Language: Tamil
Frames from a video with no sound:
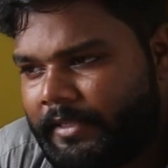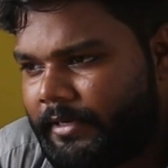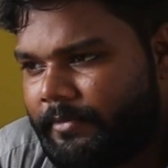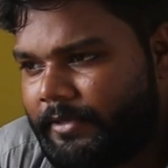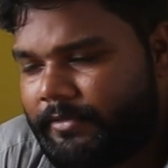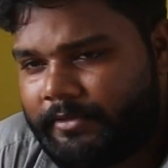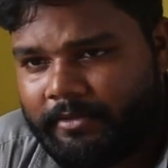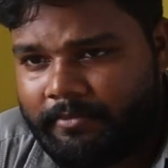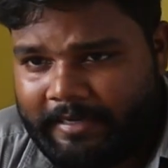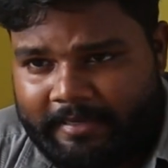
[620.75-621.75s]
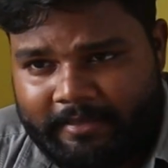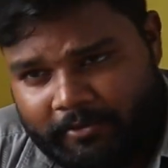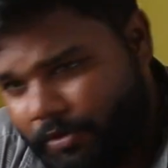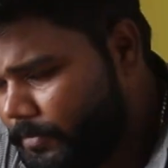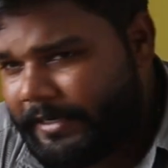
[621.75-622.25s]
நிறைய பேர் வந்துட்டு பிராண்ட்
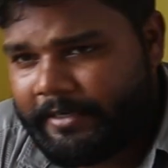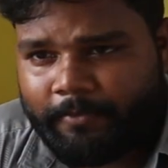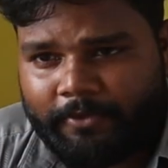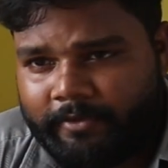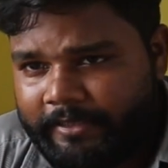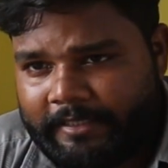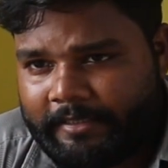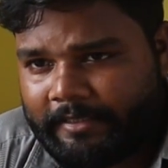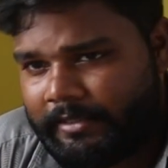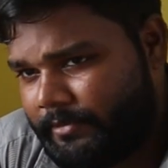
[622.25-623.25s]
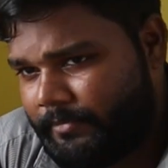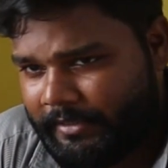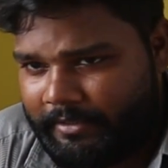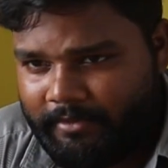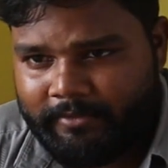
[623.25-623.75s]
ஏதோ ஒரு பிராண்டை போட்டு வைக்கிறாங்க அது
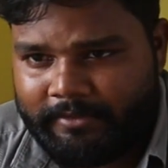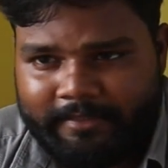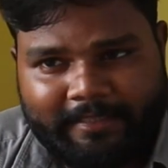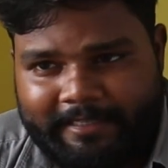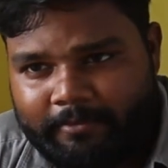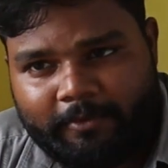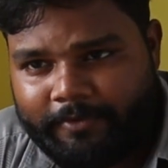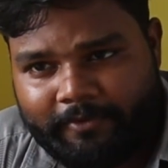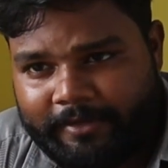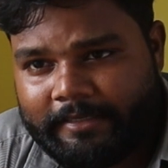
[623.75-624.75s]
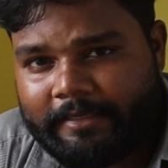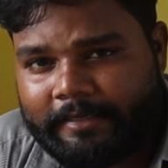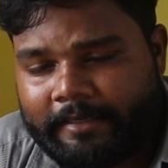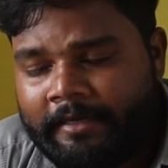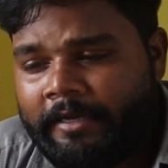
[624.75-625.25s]
மக்களும் வந்துட்டு தெரியாமல் போய்
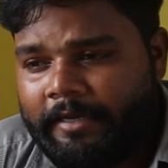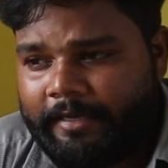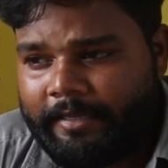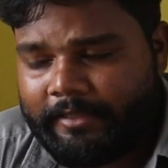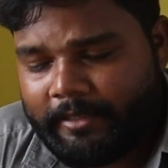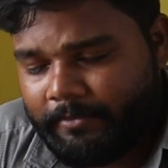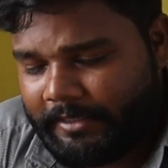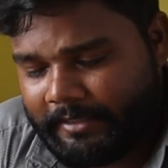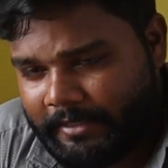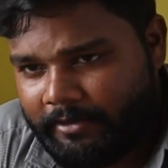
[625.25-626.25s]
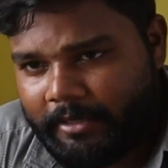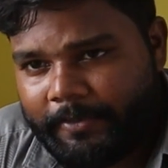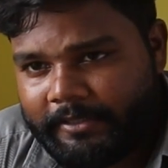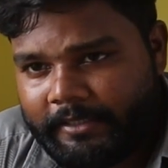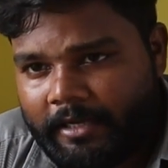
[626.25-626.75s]
வாங்கிக்கிறாங்க இன்றைக்கி தமிழ்நாட்டு
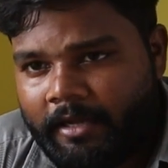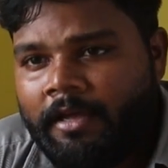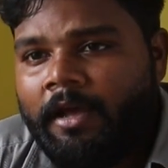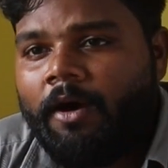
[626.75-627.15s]
லெவலில் பார்த்திங்கன்னா